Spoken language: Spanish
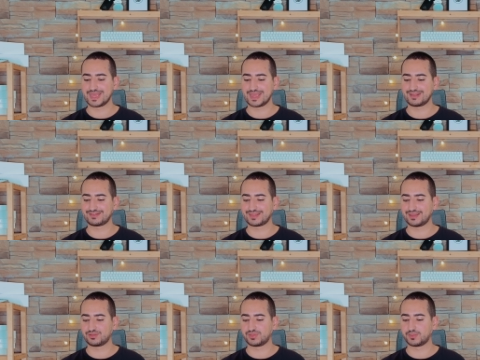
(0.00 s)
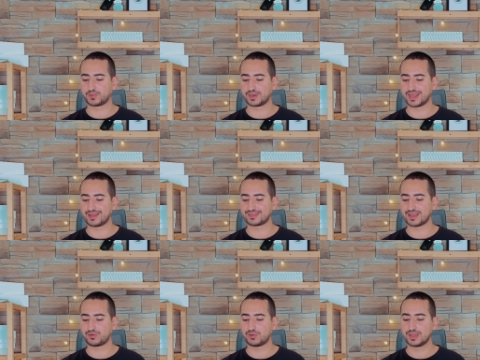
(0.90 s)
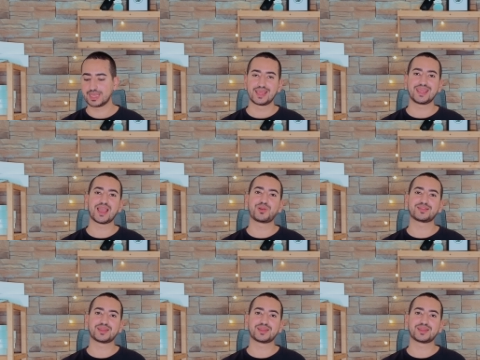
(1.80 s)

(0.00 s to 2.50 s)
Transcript: este donde pone atajo y ahora